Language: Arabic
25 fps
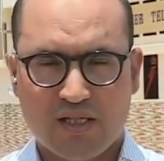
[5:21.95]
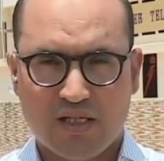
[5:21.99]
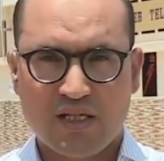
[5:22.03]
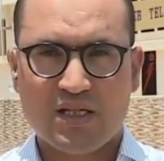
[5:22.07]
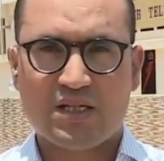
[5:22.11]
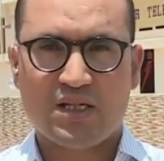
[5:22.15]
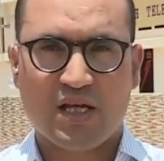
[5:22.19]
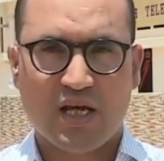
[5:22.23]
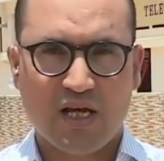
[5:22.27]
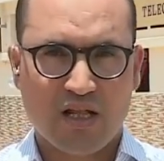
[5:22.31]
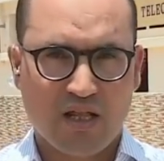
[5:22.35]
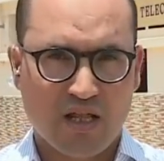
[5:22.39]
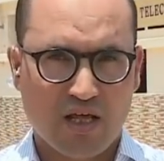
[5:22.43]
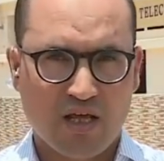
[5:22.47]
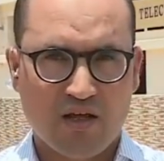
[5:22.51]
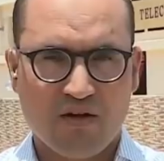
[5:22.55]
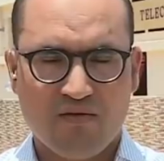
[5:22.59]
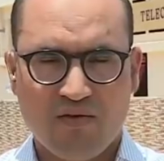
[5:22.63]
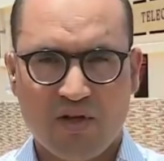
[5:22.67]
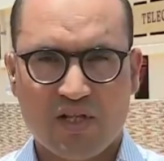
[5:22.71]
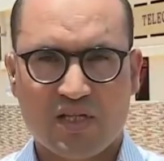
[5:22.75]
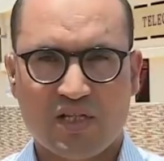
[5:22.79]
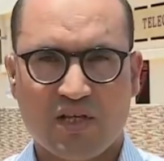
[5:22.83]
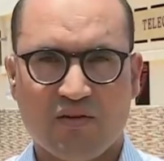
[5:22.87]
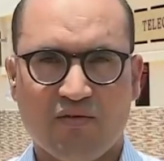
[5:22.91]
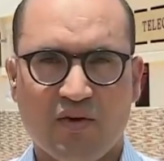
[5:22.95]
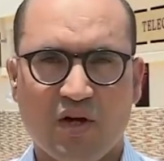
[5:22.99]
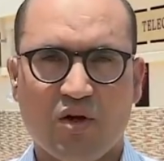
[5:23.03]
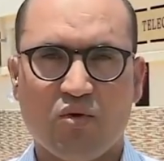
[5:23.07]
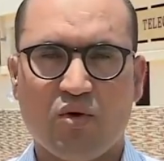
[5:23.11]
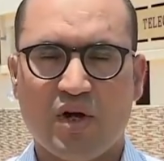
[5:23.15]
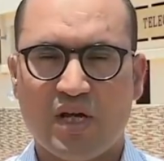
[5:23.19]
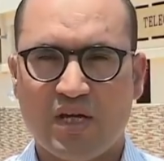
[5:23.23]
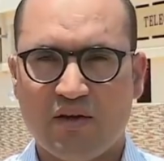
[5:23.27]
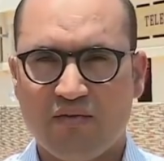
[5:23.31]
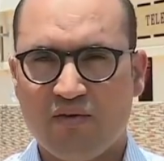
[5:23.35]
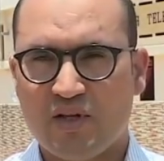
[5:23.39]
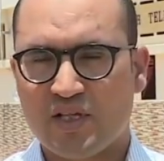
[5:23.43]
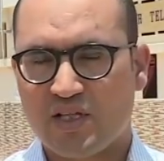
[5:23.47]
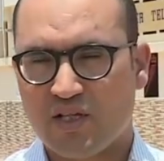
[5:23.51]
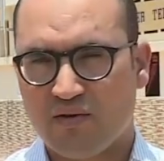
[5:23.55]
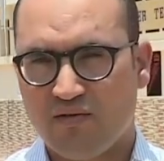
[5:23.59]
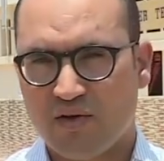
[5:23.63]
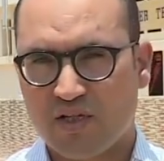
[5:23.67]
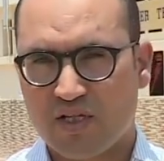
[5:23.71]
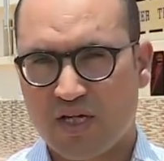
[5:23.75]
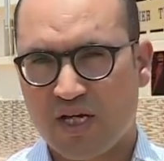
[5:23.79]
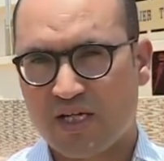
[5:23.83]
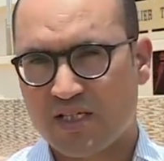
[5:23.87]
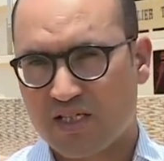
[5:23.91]
تعزيز هذه الفلسفة وهي
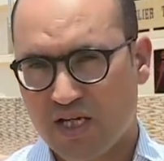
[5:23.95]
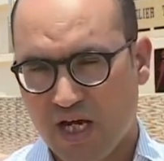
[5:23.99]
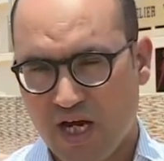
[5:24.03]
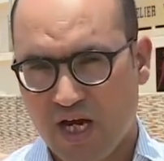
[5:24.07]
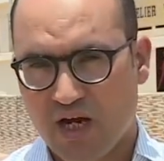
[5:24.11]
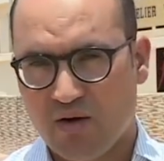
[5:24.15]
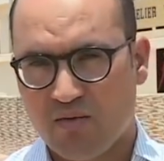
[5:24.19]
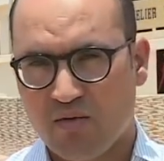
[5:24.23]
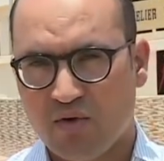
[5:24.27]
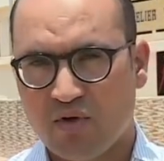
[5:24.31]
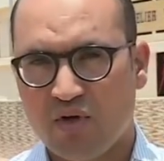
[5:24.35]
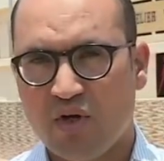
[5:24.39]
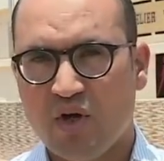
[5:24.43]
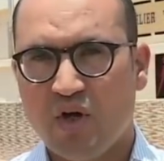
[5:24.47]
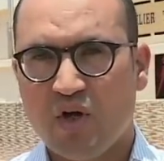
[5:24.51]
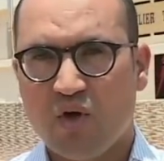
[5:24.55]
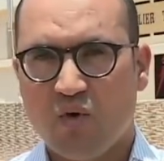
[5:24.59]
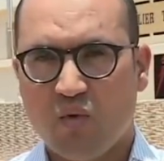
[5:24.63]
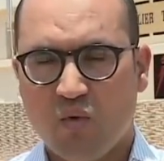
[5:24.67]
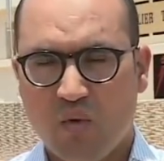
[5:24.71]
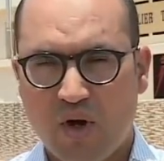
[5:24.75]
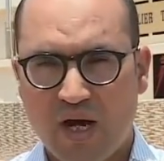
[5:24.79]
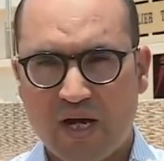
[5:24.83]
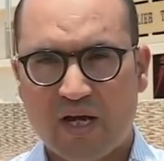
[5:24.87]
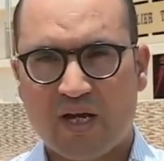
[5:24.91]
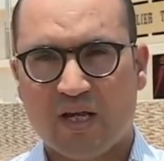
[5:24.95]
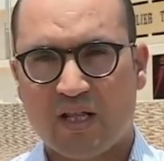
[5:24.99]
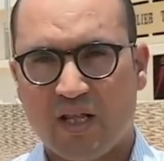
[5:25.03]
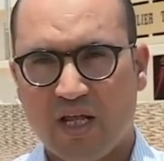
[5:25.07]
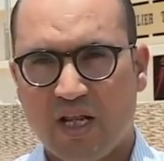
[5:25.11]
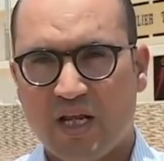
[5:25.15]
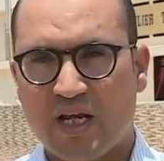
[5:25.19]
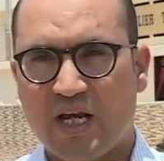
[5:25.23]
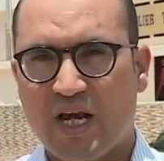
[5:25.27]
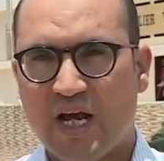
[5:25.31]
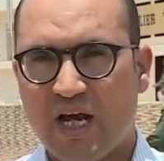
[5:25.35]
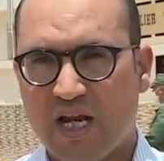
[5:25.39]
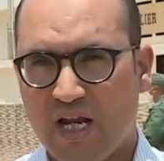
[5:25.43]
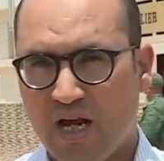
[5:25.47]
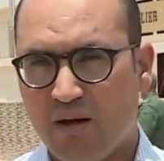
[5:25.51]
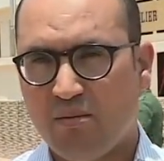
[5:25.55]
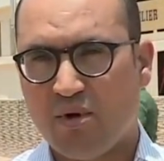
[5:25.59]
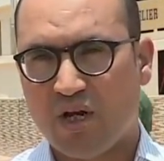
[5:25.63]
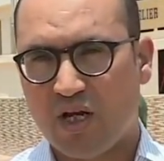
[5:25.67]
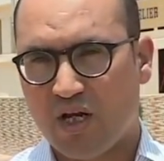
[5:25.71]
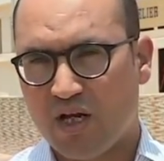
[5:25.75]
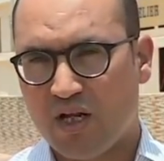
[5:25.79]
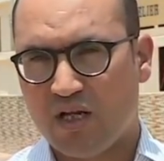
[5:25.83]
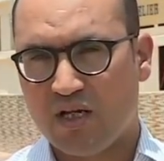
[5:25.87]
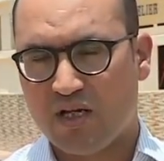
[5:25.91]
فلسفة التعاون وكذلك
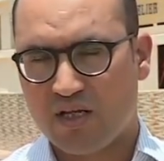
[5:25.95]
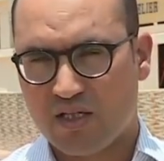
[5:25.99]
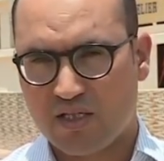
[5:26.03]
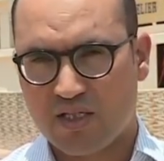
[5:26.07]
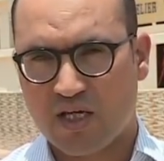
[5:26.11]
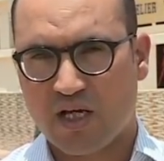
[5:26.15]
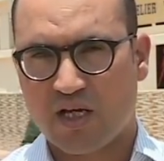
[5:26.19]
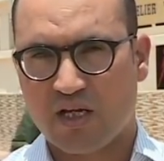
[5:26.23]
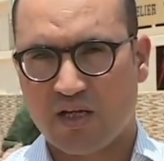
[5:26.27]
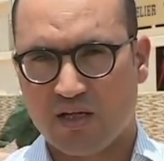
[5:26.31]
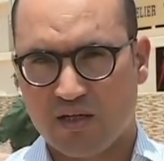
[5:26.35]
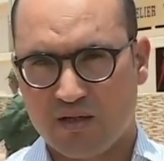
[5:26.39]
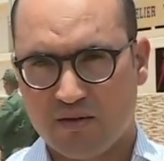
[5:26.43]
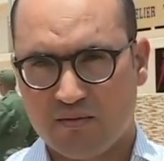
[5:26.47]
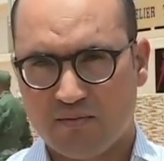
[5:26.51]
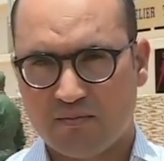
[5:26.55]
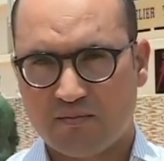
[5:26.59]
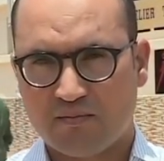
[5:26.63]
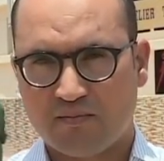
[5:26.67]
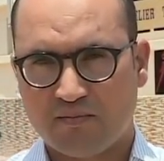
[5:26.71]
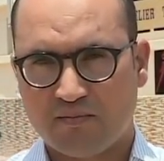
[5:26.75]
العمل الإنساني